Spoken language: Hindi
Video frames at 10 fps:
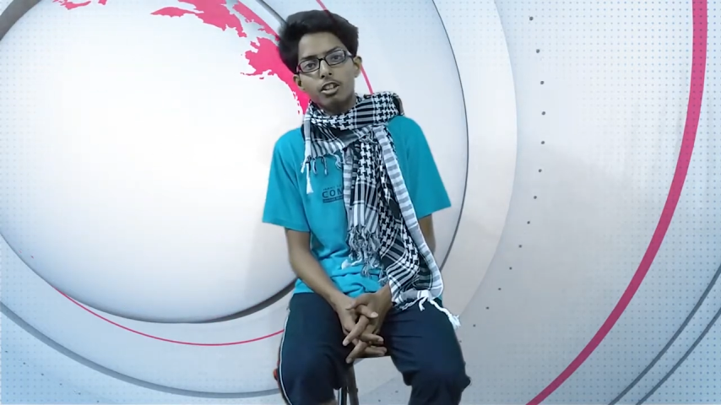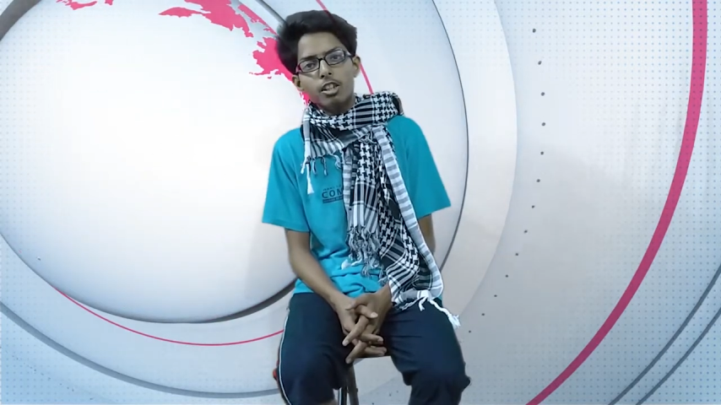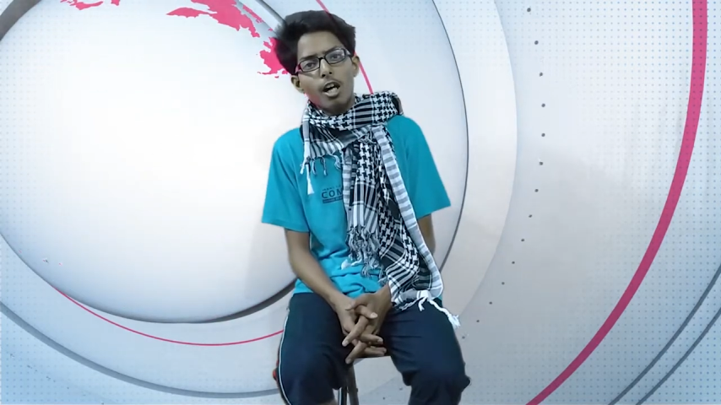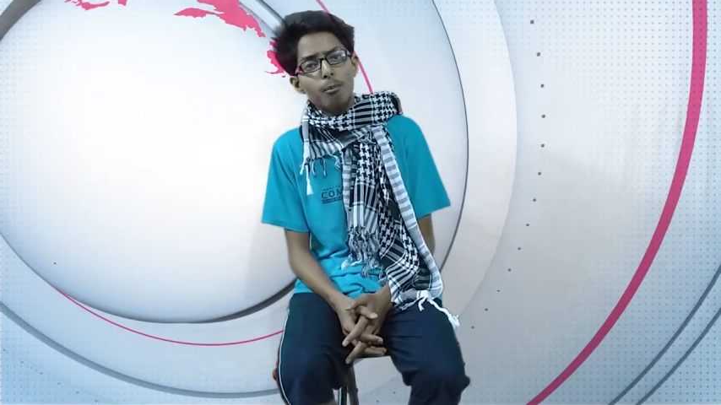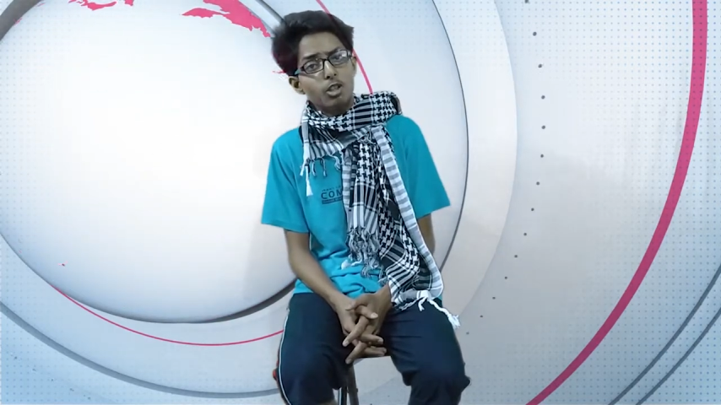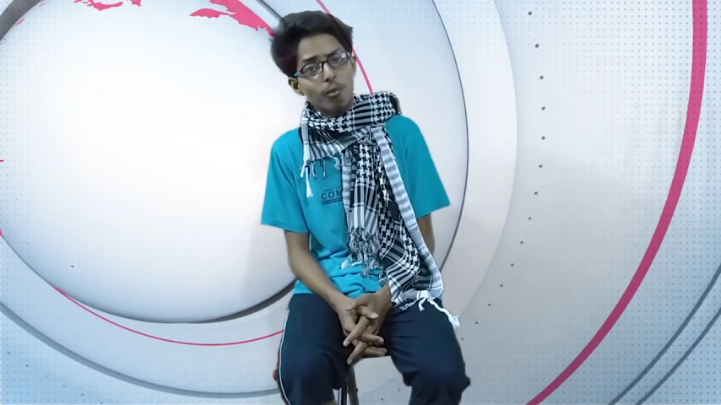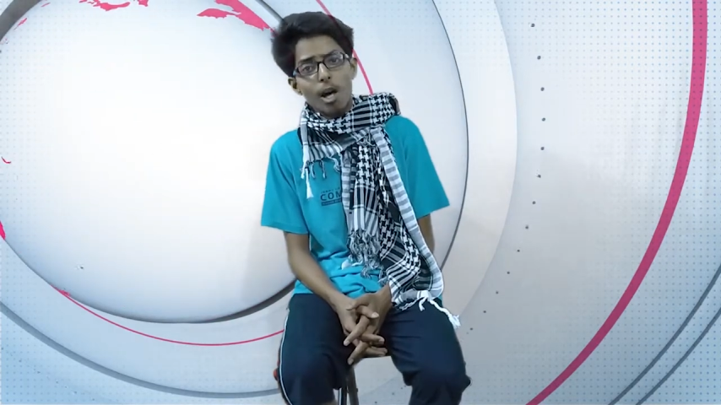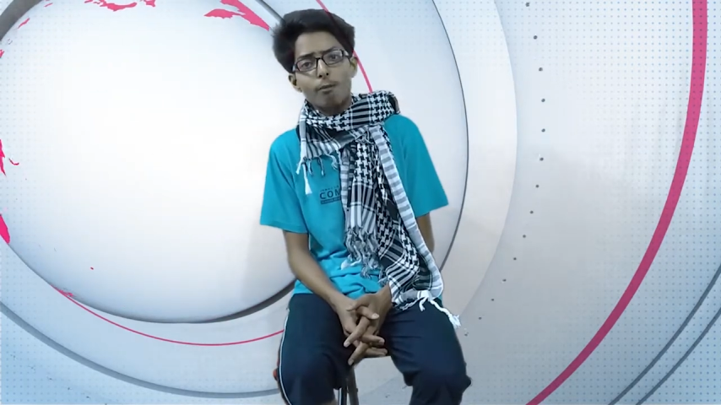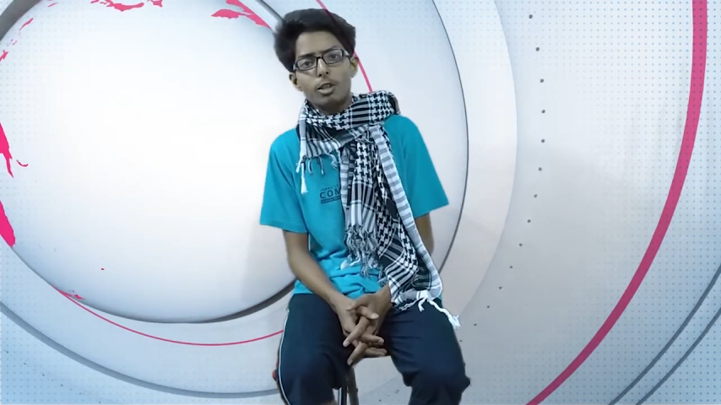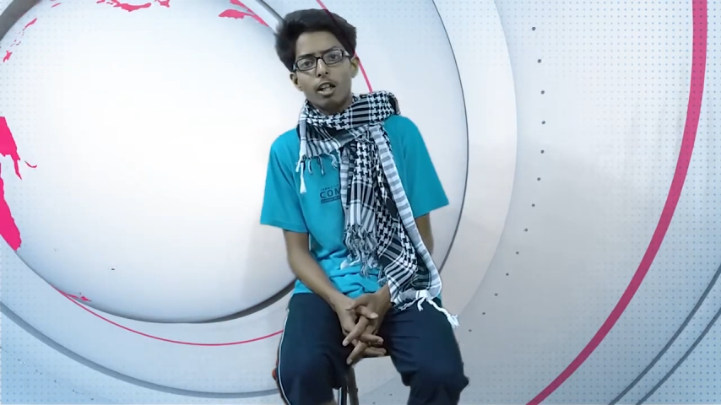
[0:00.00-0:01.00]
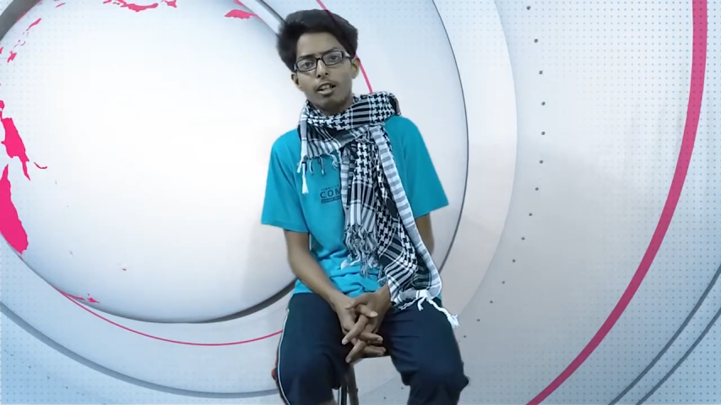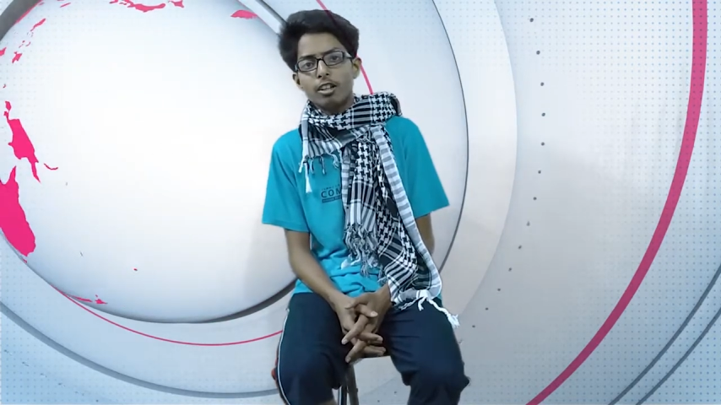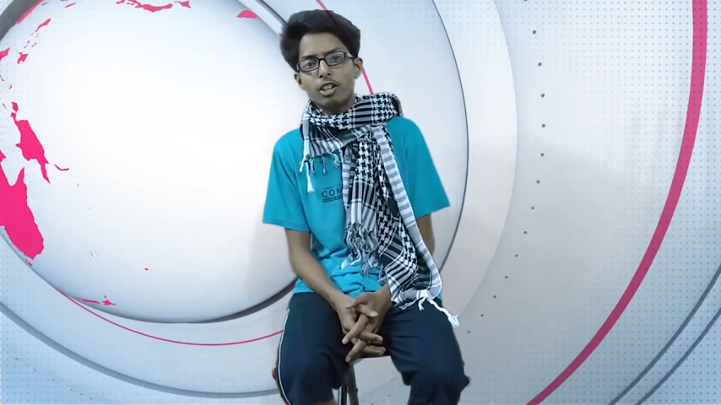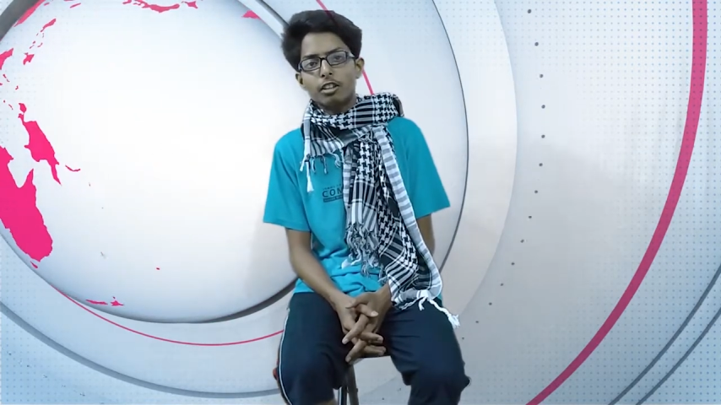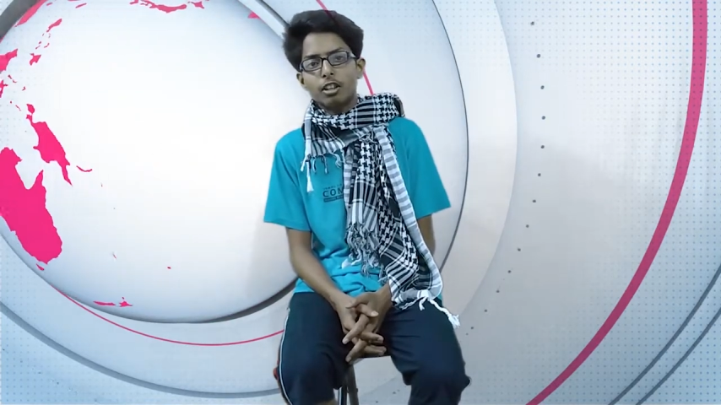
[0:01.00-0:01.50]
जिसका आप जवाब
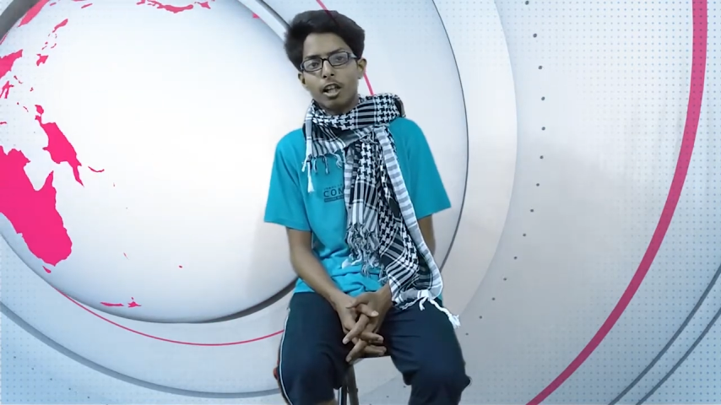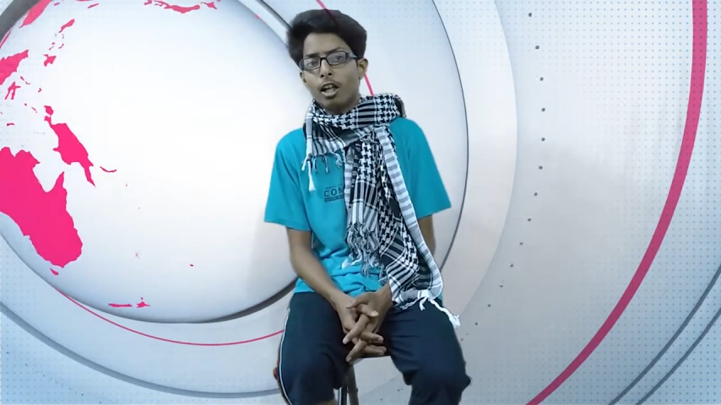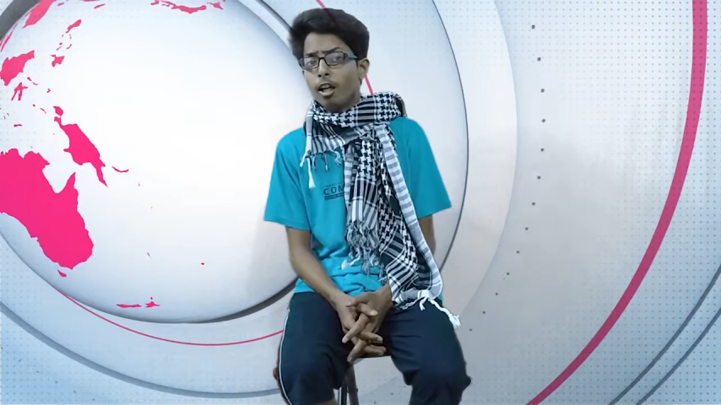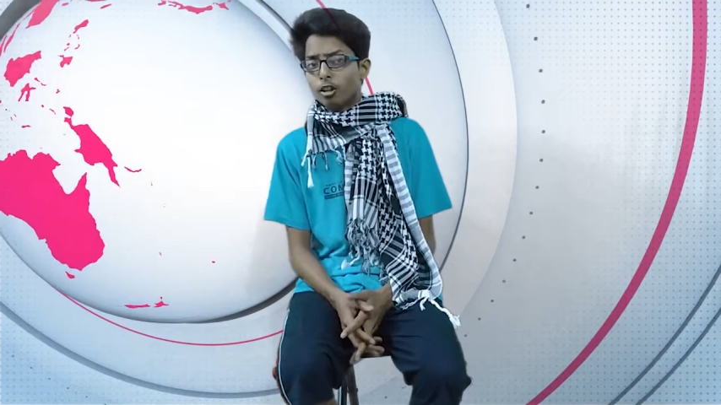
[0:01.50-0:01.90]
जानना चाहते हैं